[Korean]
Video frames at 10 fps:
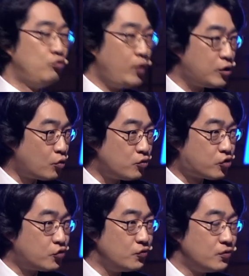
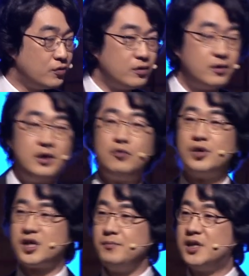뇌졸중 그리고
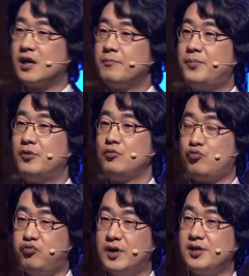심장병
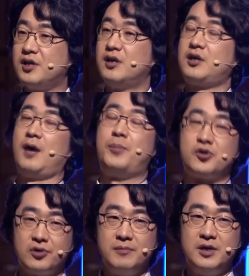두 가지가
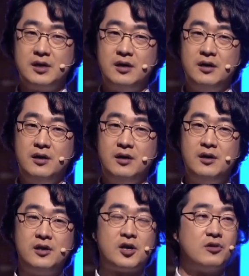대표적입니다.
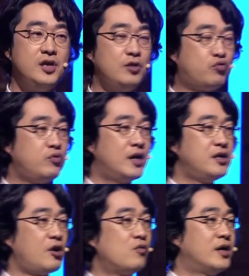저는 이 두
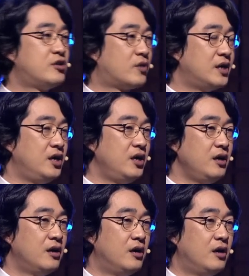가지 혈관
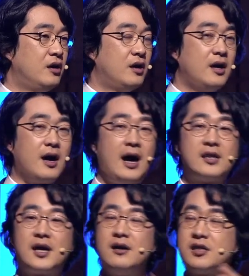질환이
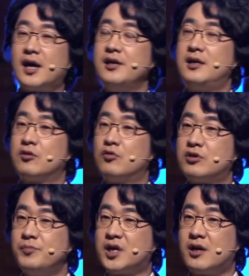가장 잔인하고
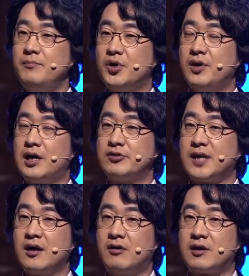끔찍한 병이라고
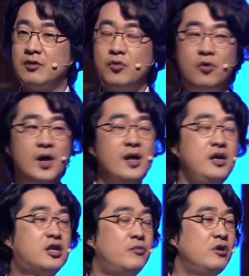생각을 하고
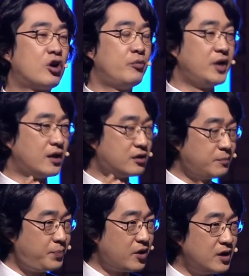이 점을 여러분에게
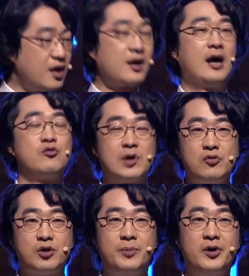특별하게
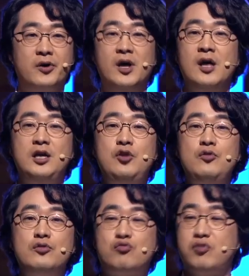강조하고 싶어요.
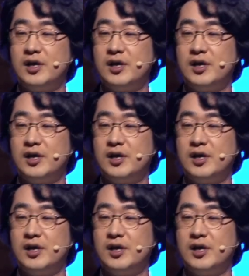이유는 두